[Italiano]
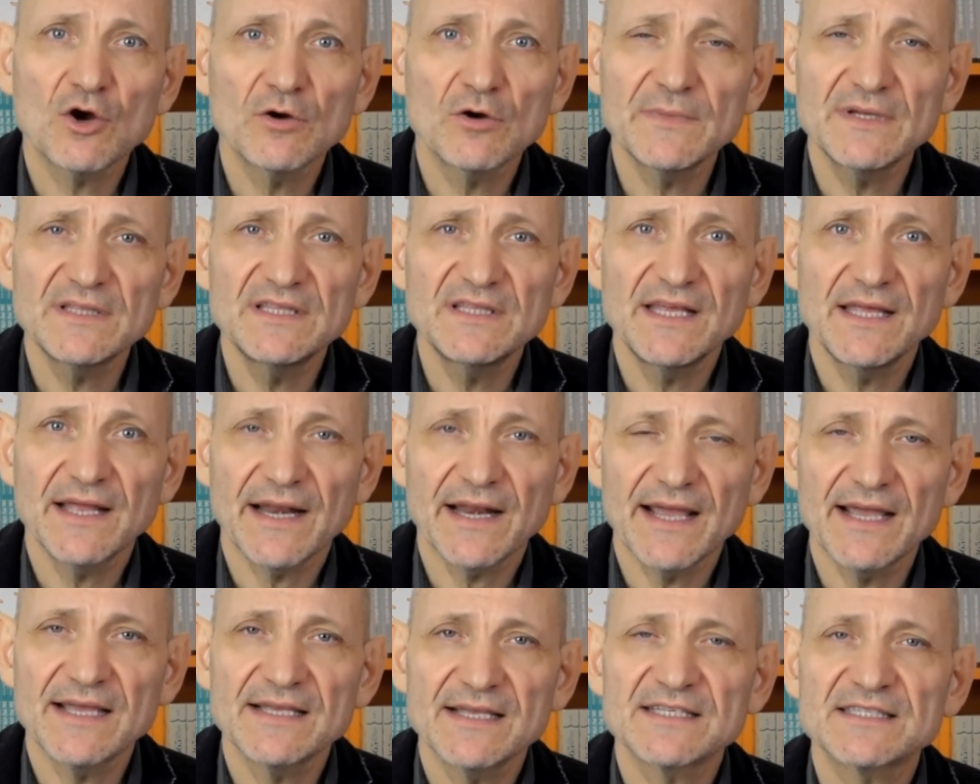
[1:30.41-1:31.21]
Come
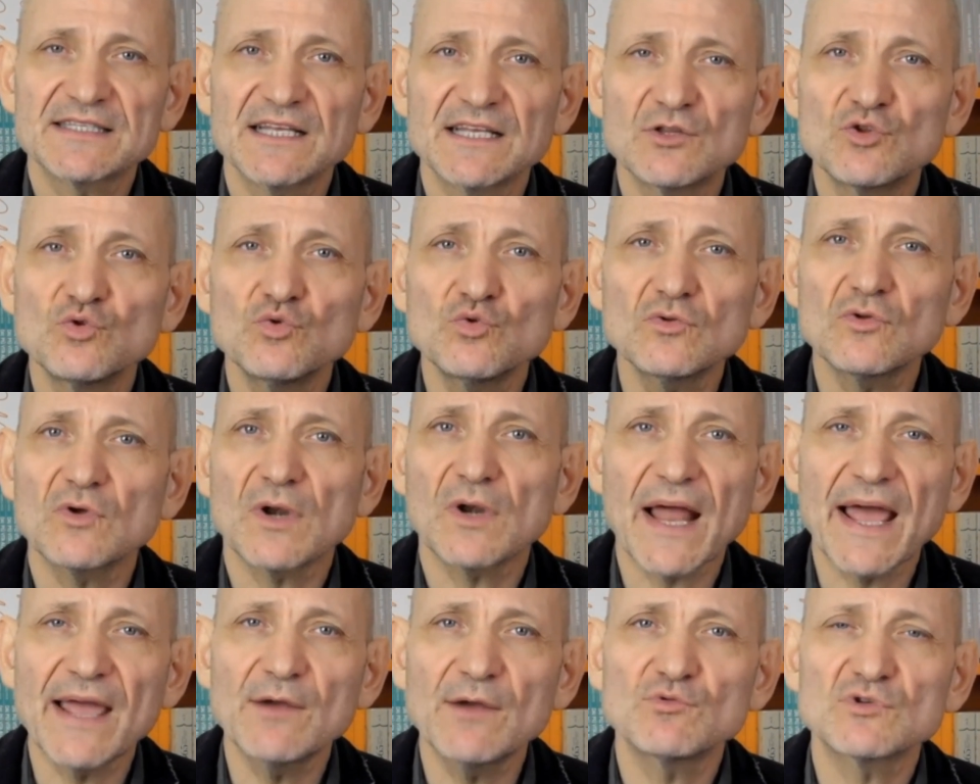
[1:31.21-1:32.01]
dire, se tu
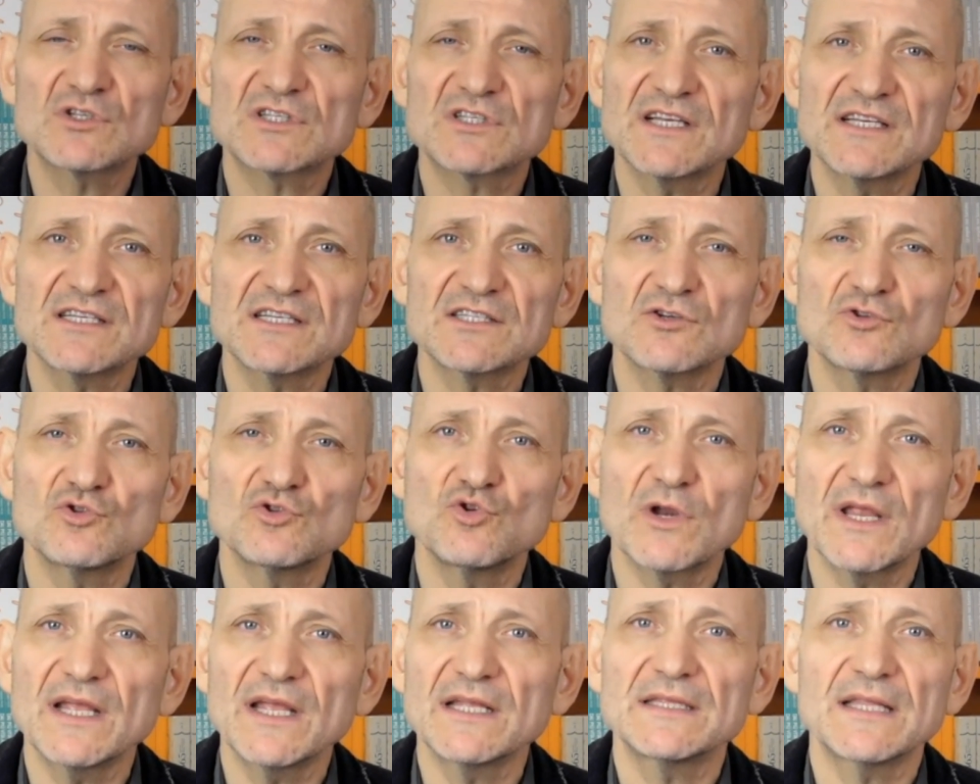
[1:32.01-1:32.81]
non hai un
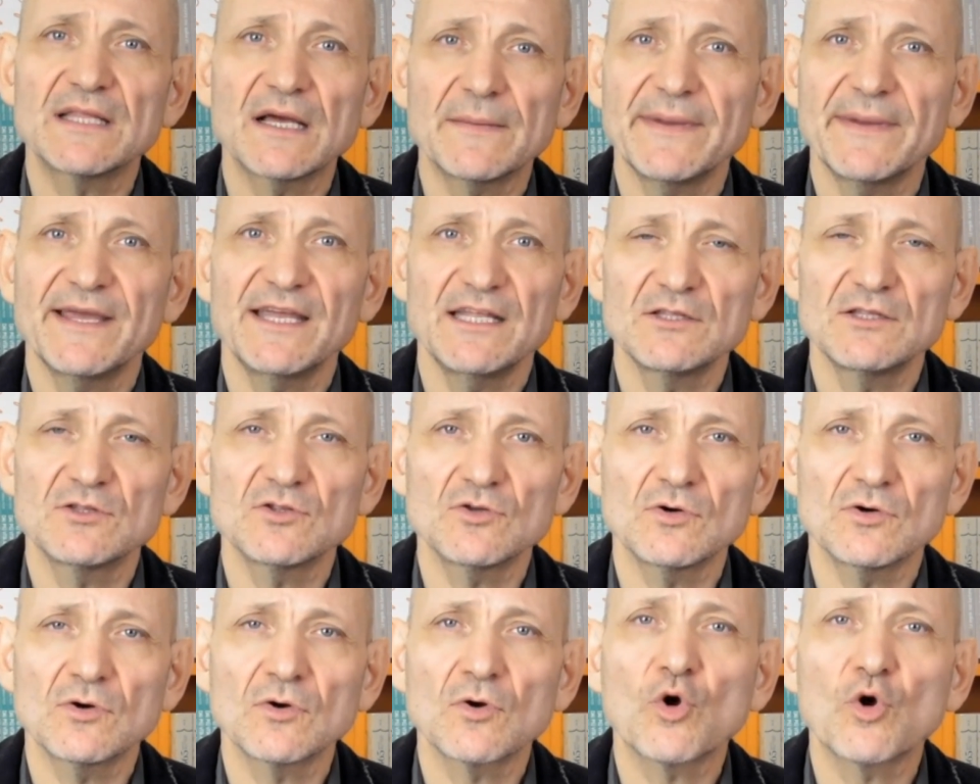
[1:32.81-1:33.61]
senso
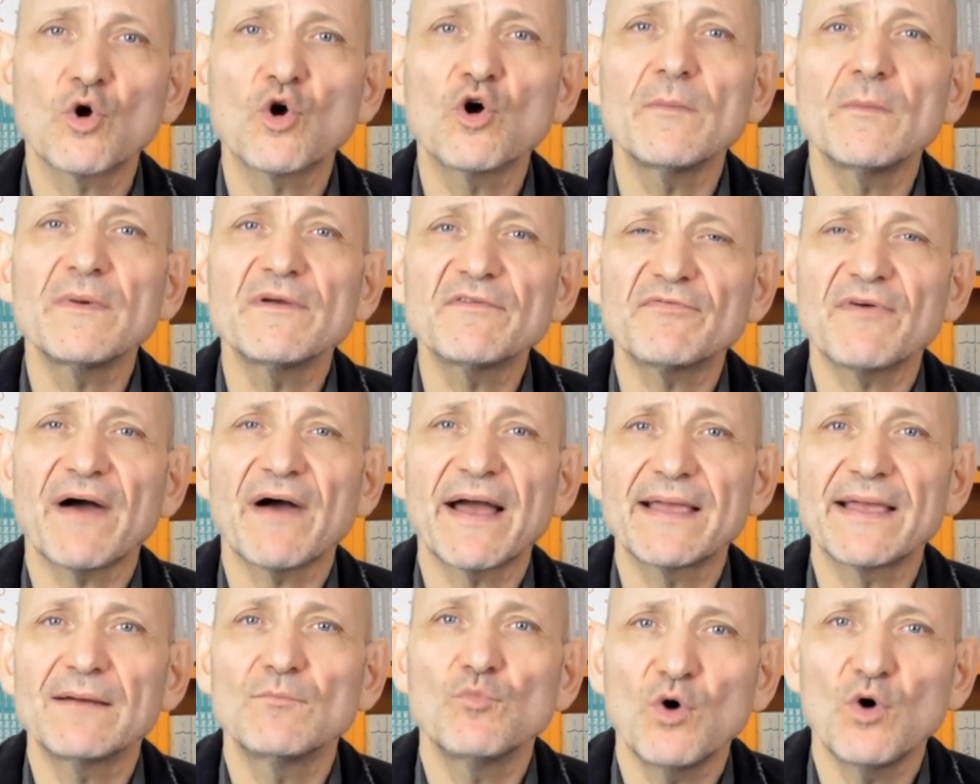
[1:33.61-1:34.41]
d'orientamento, come
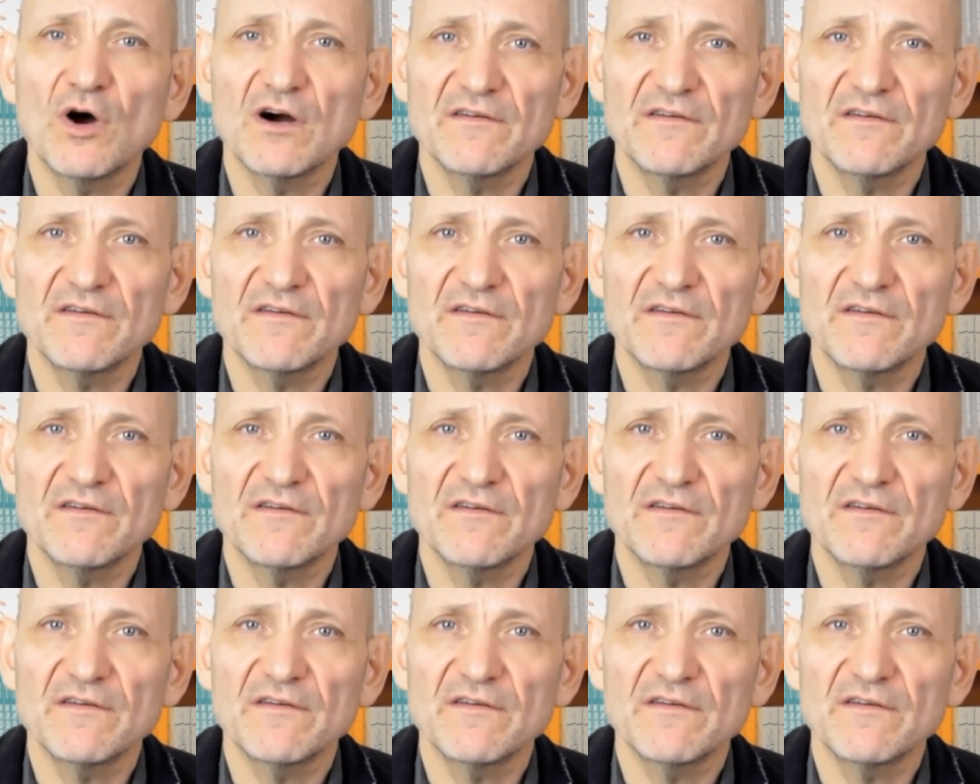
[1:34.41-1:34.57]
fai a